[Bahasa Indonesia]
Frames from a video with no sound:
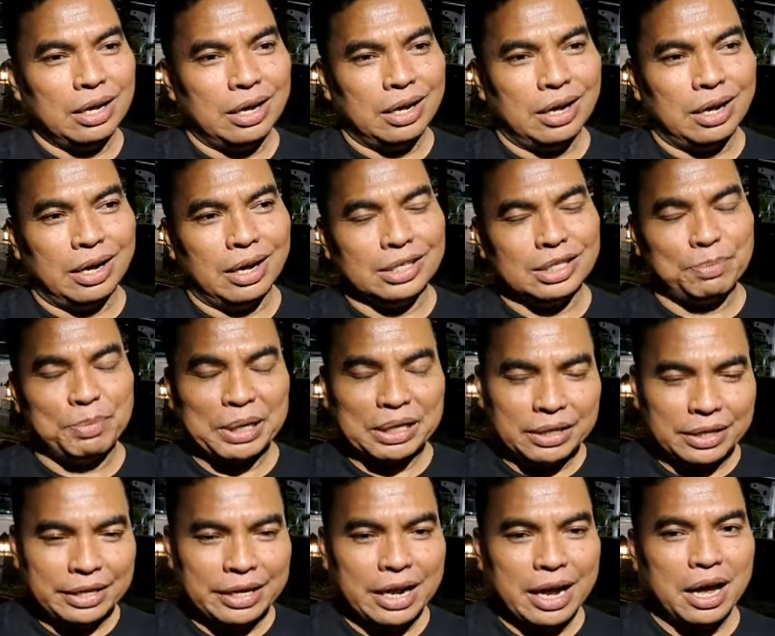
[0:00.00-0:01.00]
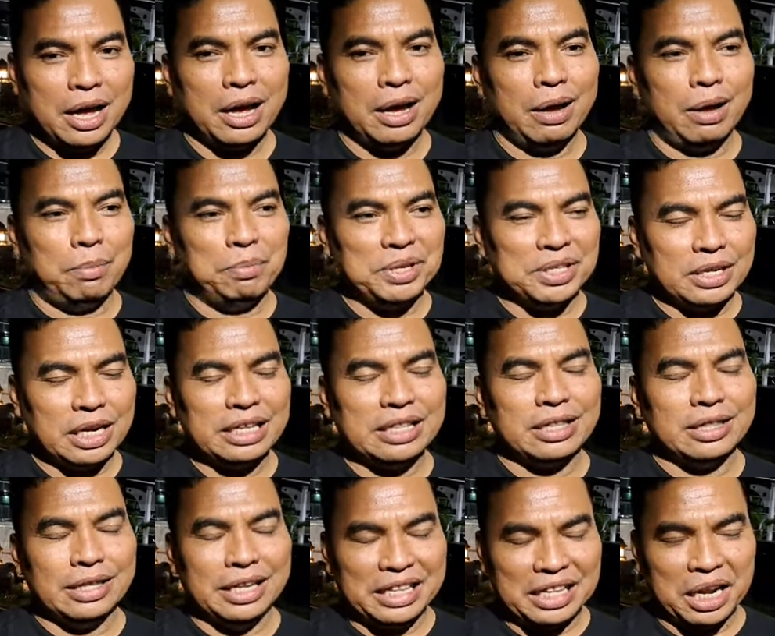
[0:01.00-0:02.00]
uh, sepertinya bisa
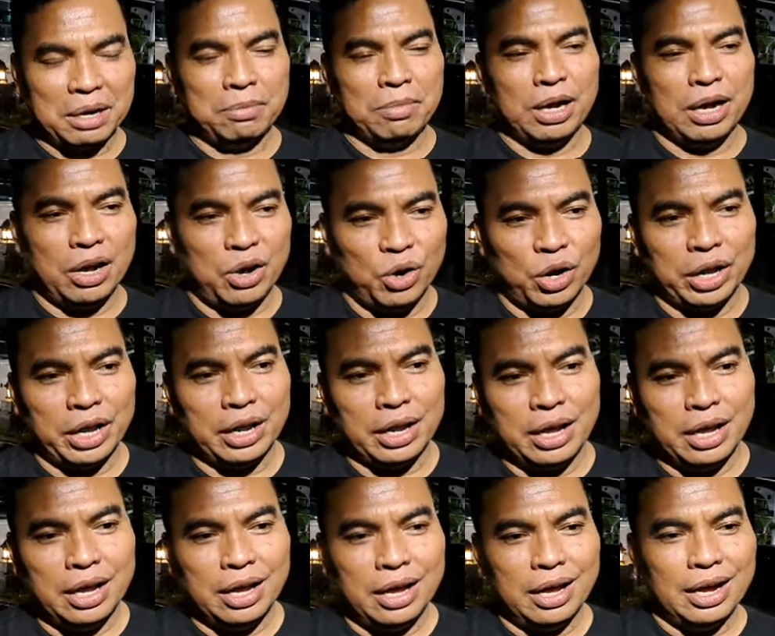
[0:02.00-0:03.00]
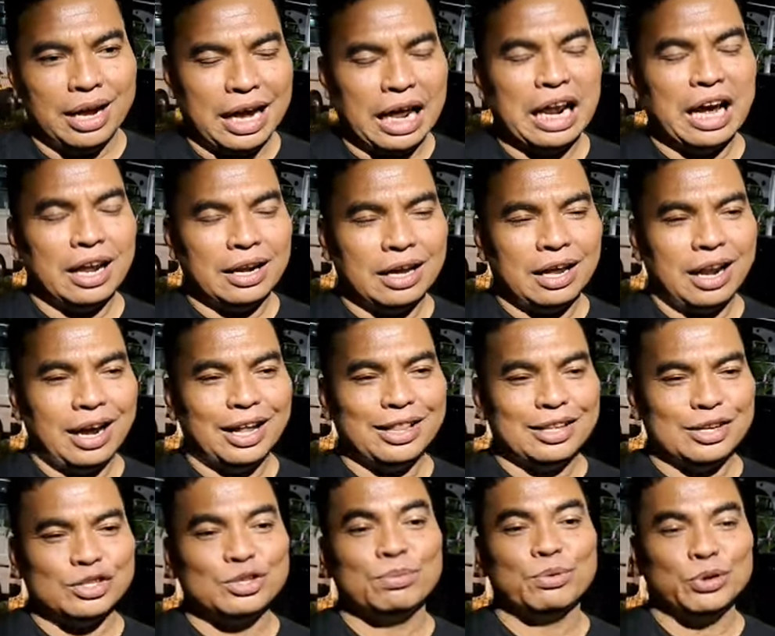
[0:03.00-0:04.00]
diterima oleh kalangan-kalangan
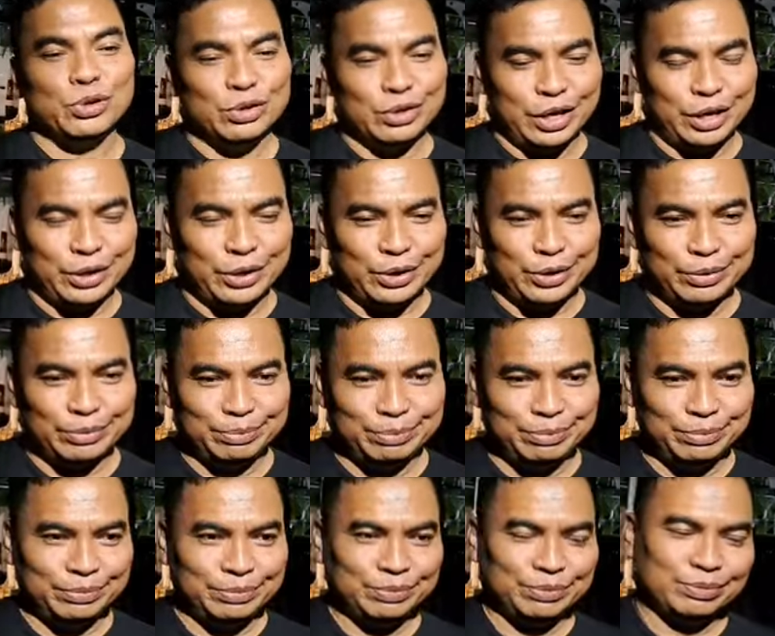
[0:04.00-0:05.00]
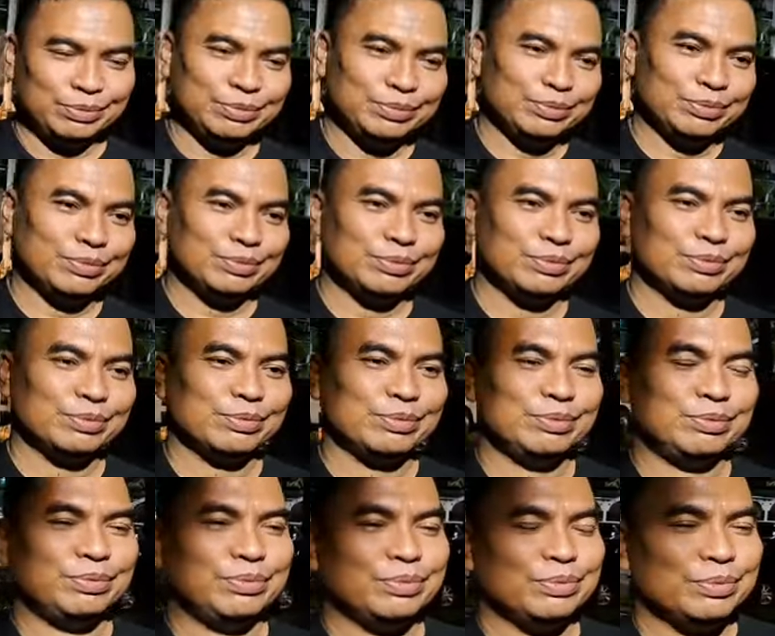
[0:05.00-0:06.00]
tersebut jadi tidak uh, jadi
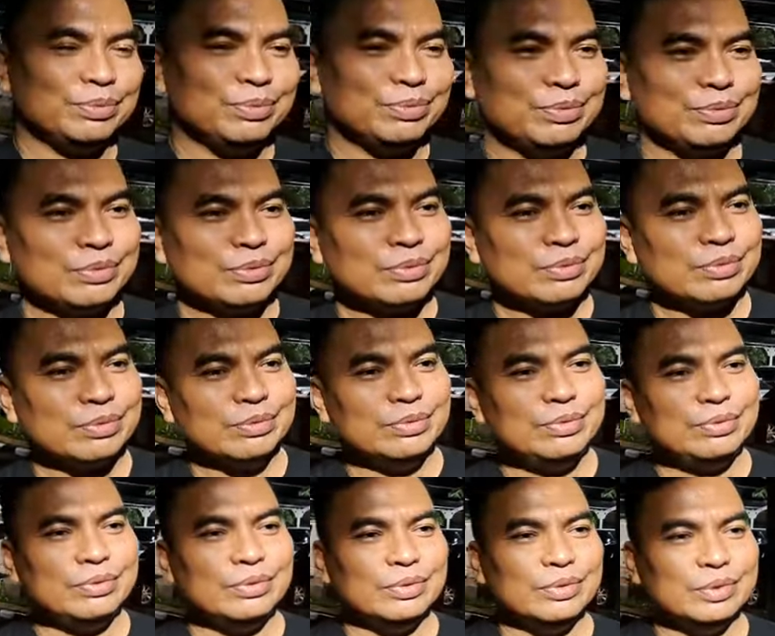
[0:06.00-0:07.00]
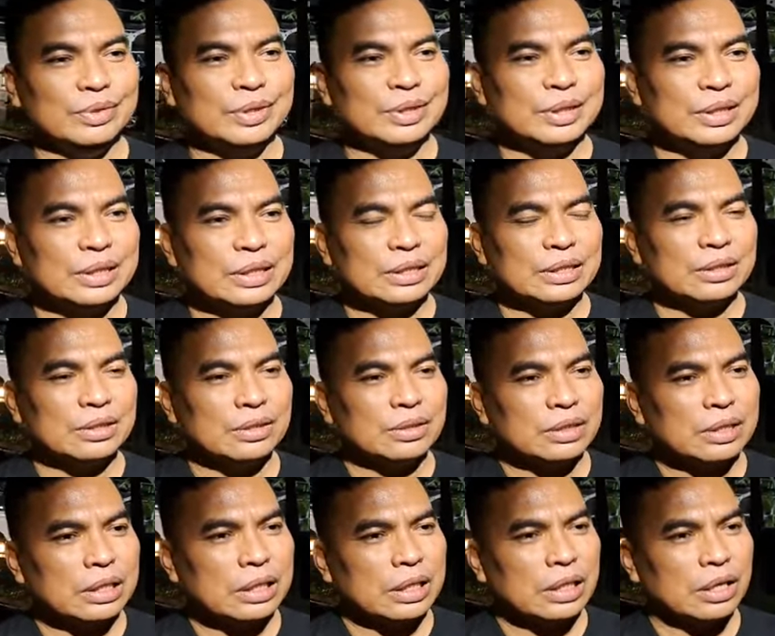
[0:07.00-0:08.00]
les ini sampai saat ini mungkin
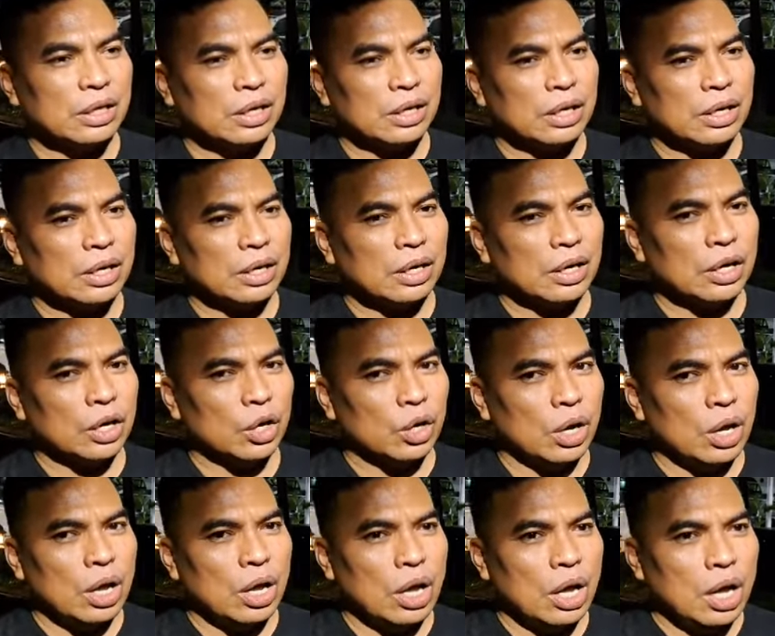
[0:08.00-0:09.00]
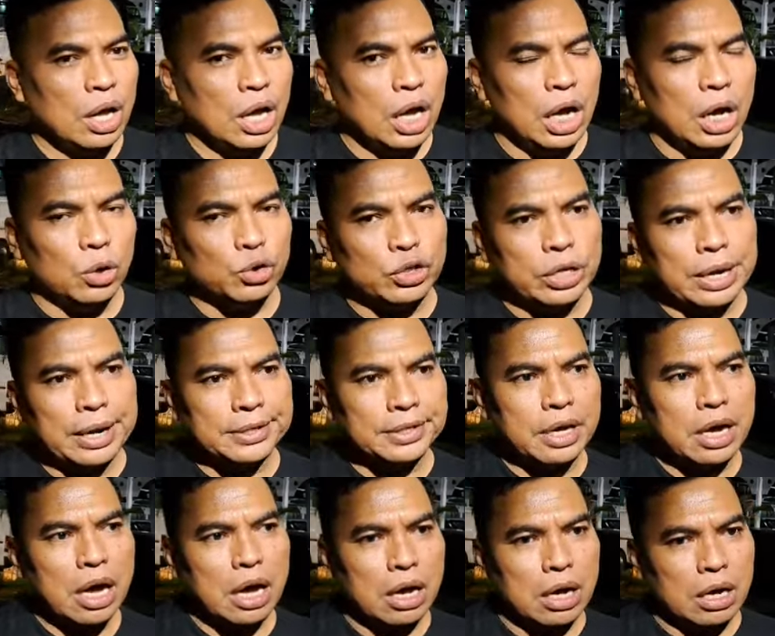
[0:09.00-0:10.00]
rankingnya ranking atas atau gimana bang? Oh saya
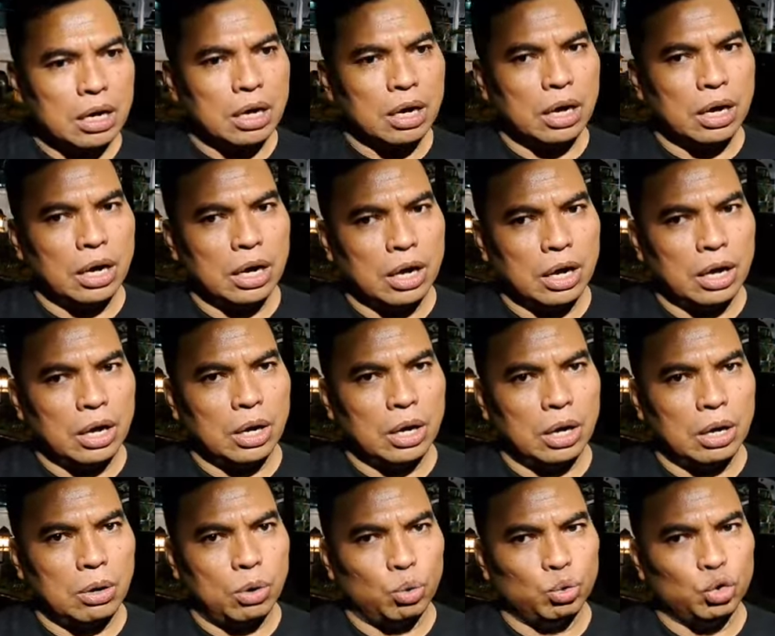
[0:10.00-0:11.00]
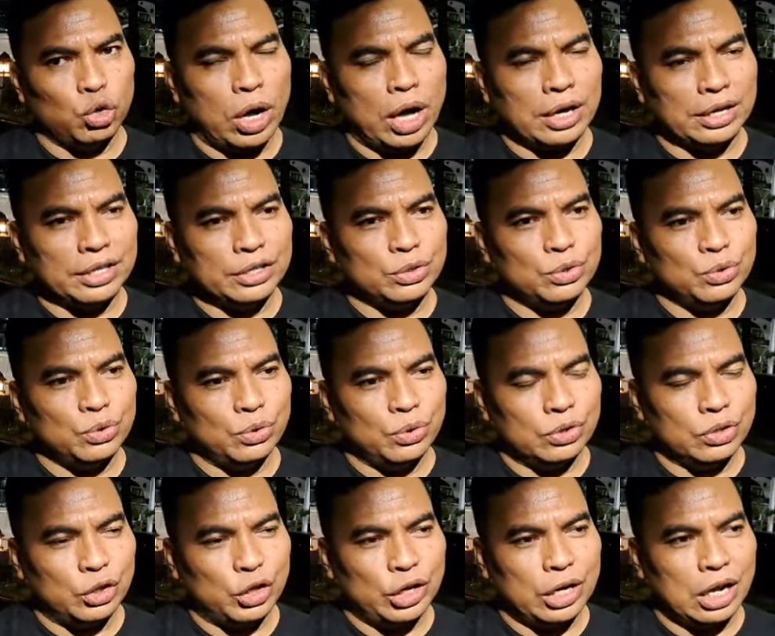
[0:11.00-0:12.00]
rasa uh, untuk artis tuh
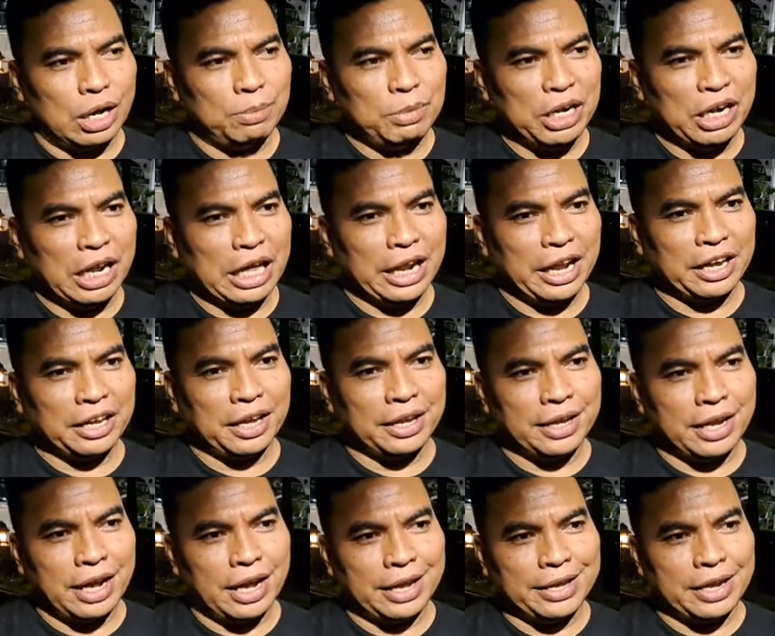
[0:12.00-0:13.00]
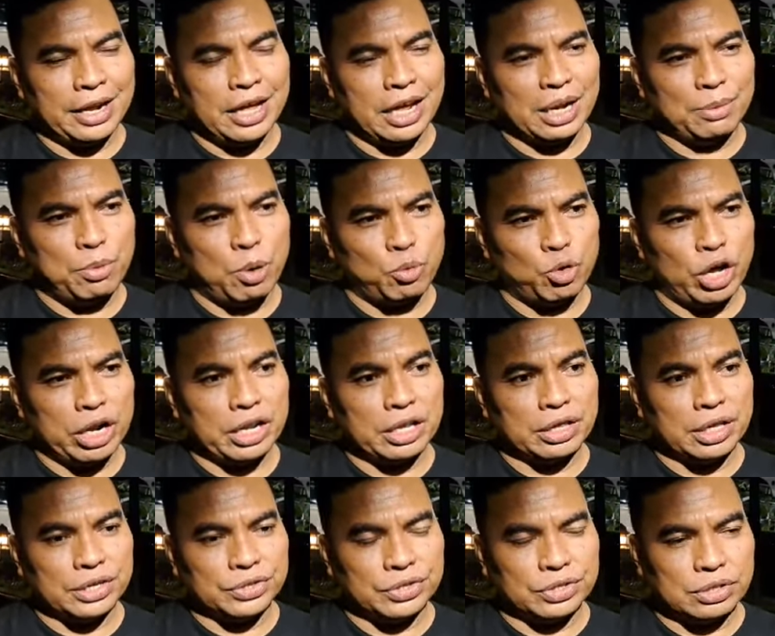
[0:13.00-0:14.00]
tidak menilai rankingnya hanya dari
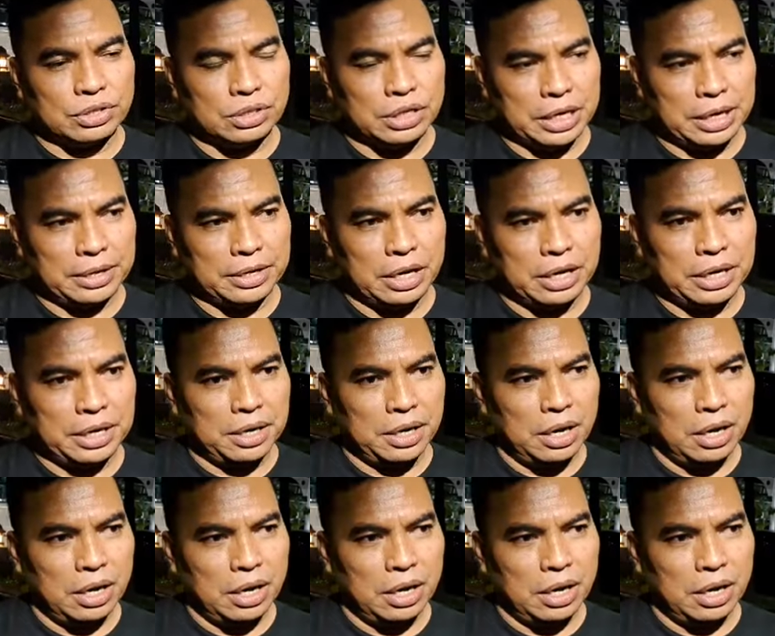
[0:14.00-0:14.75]
popularitas ya. Jadi